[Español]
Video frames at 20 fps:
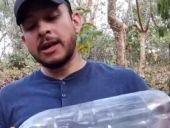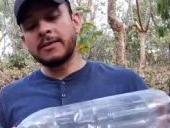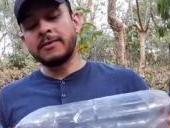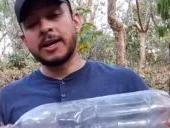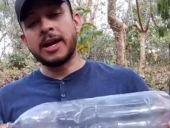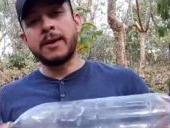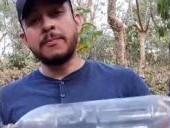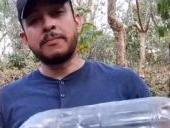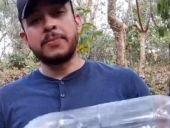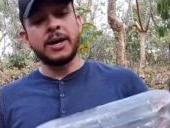la
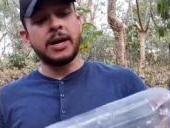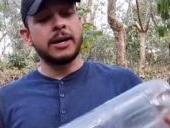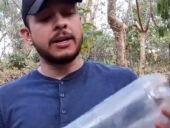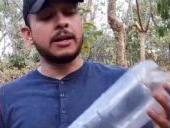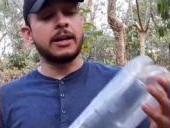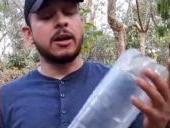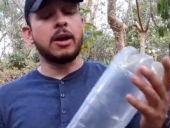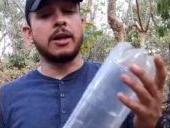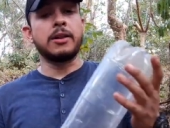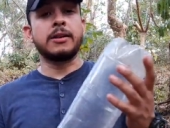trampa
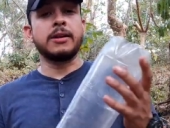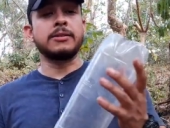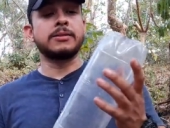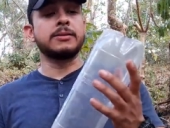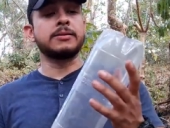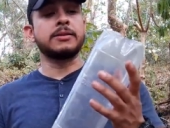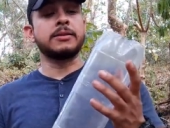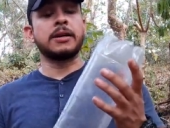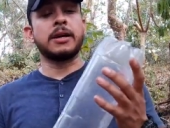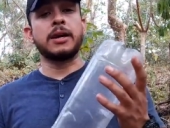
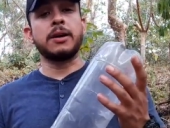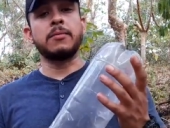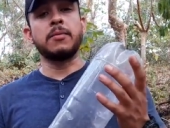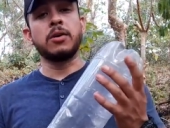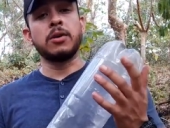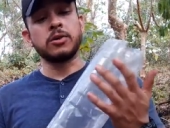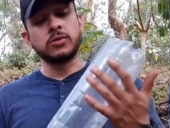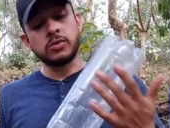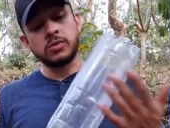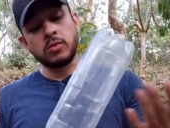
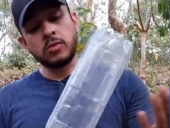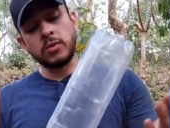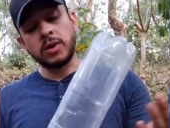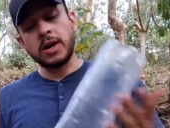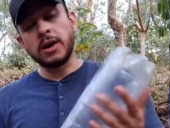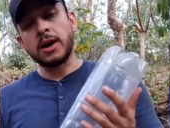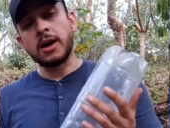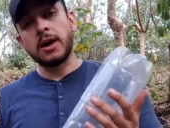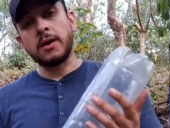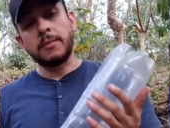necesitaremos
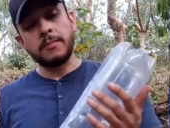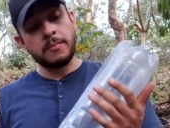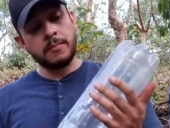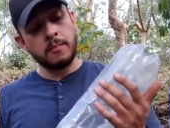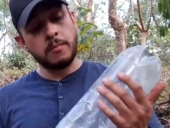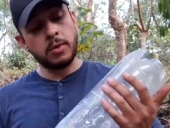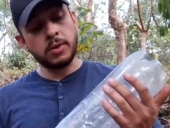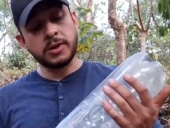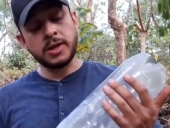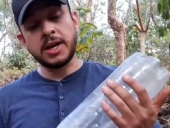una
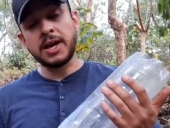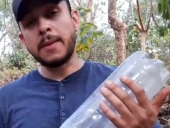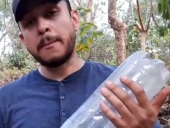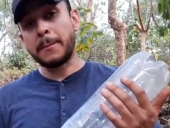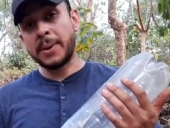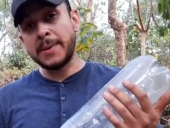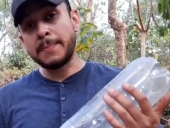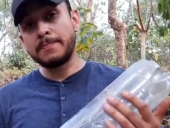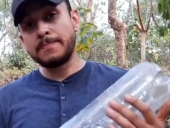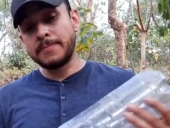botella
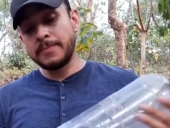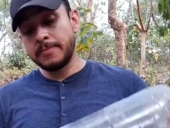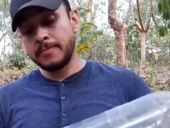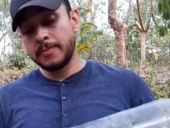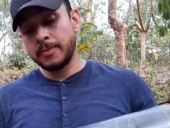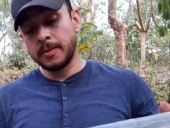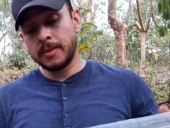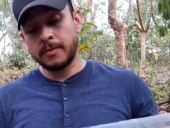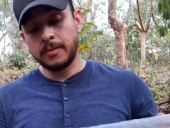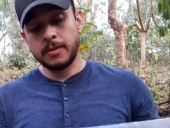PET
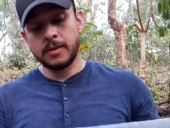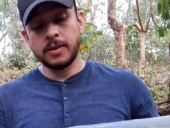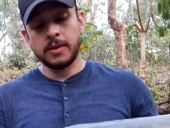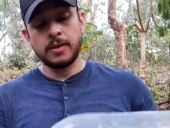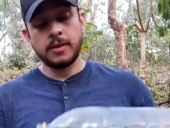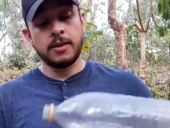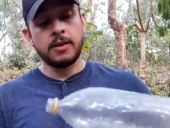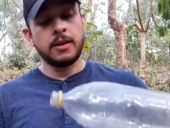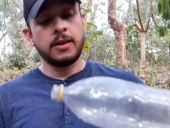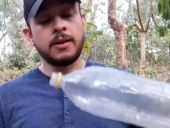
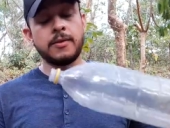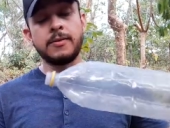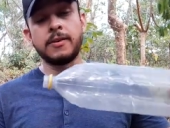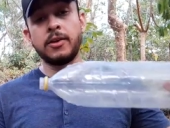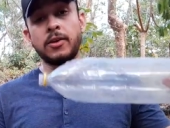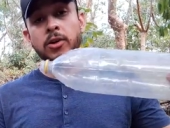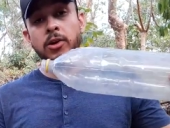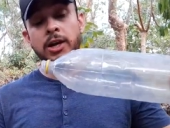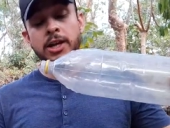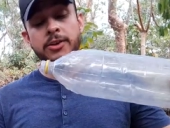
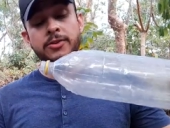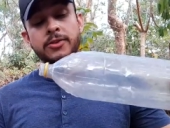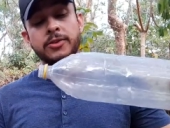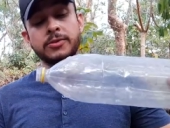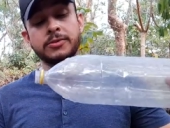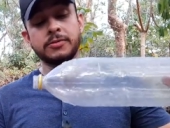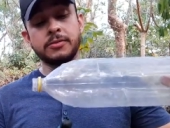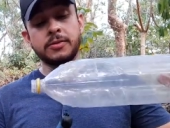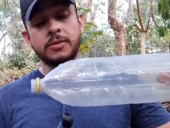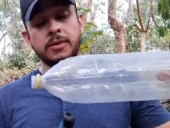de 2
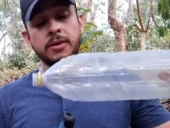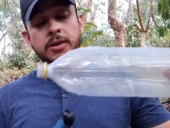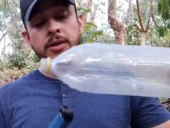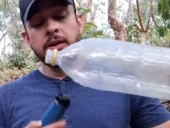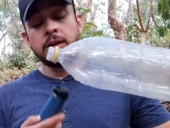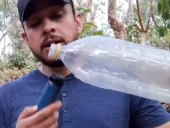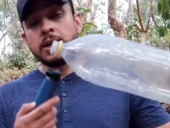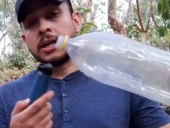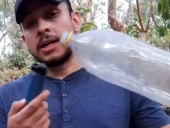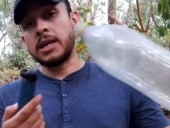litros
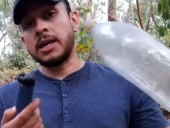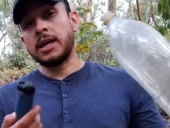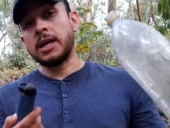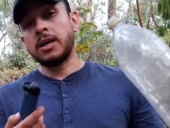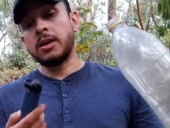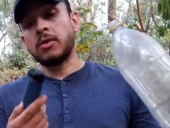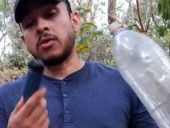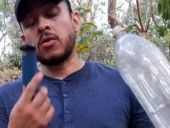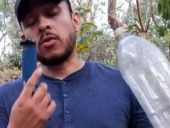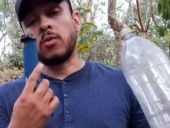
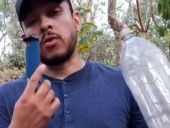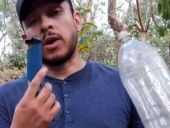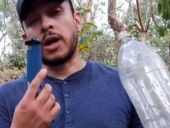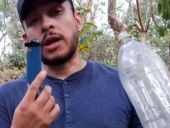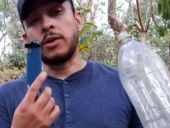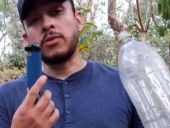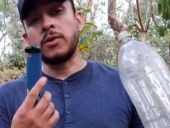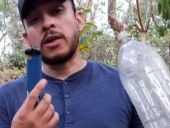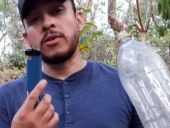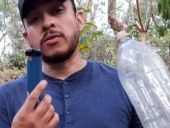y con
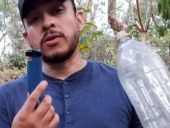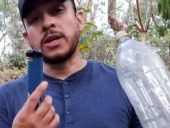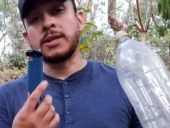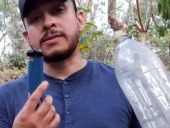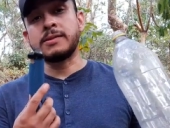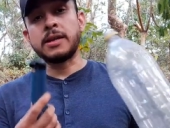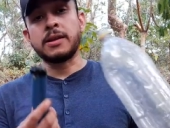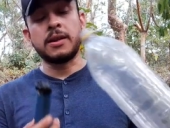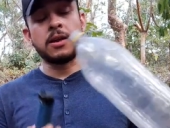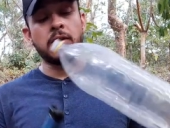ayuda de un
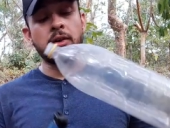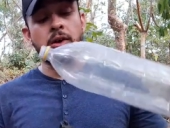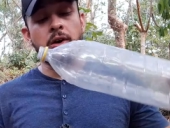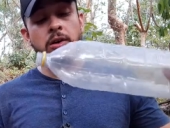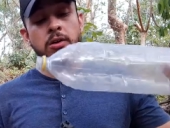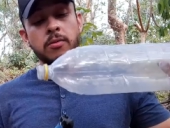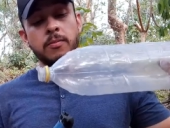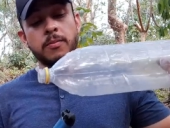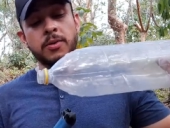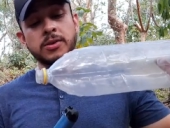
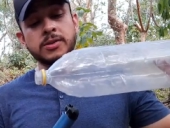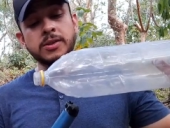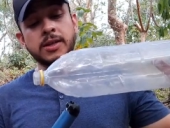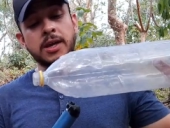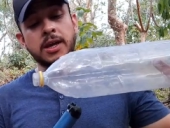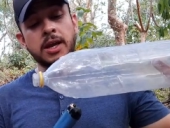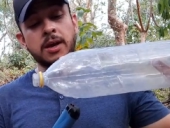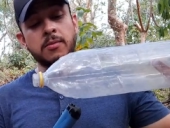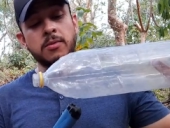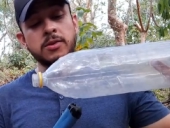encendedor
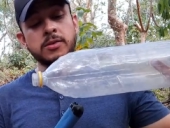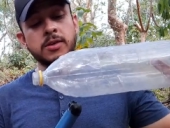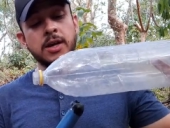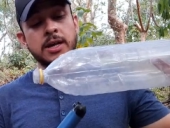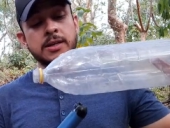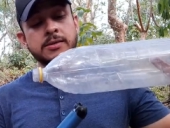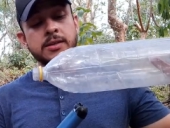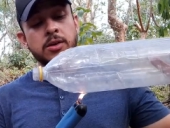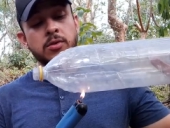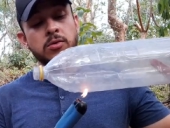procederemos
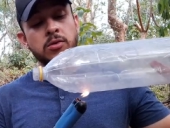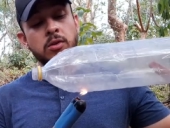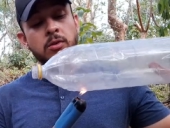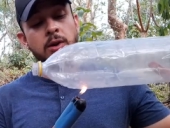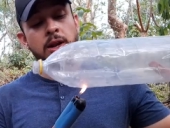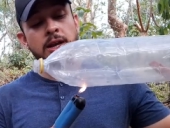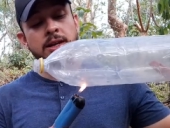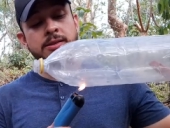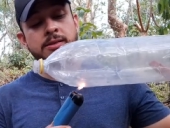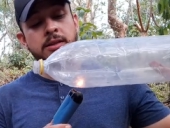a hacer un
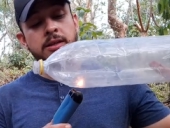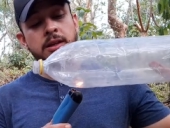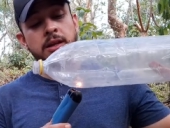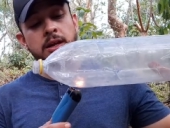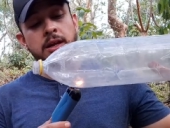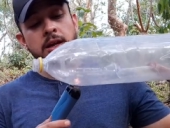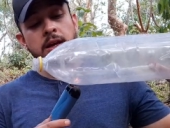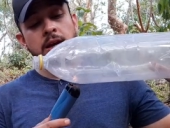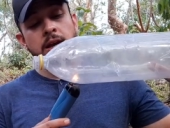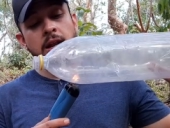doblez
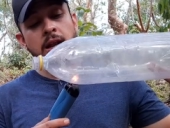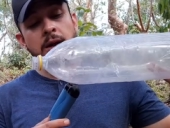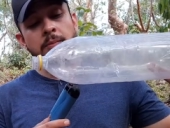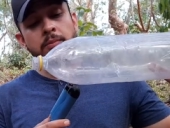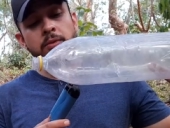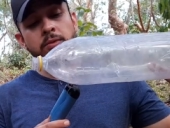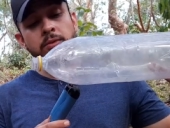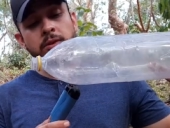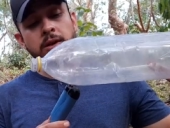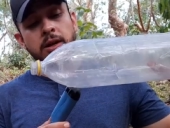en la
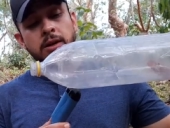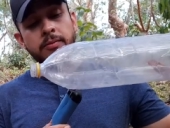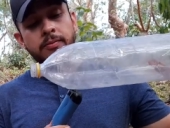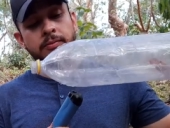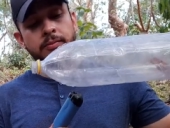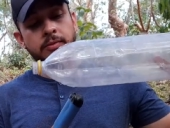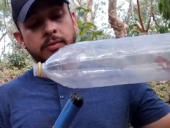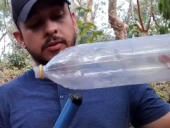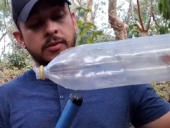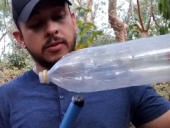punta
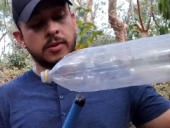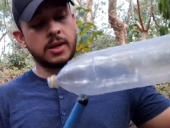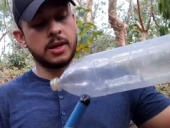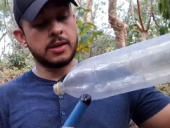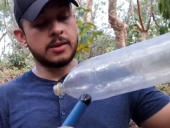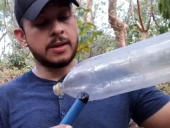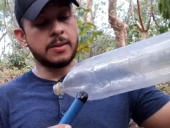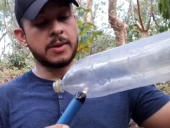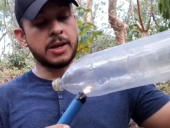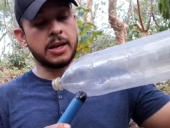de
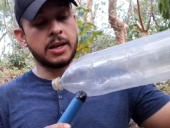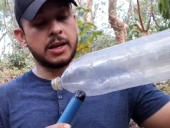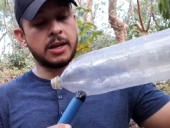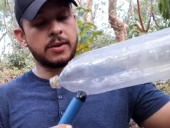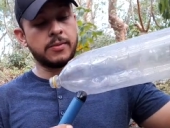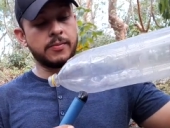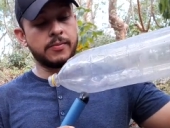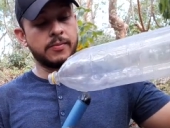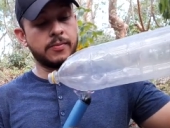esta manera.